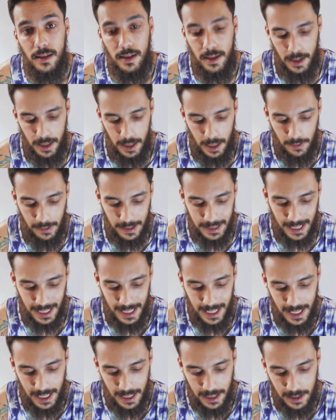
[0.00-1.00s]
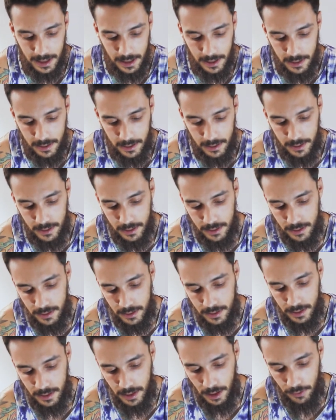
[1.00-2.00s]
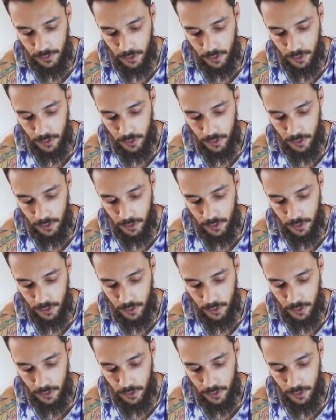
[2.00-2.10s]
eh, la batería del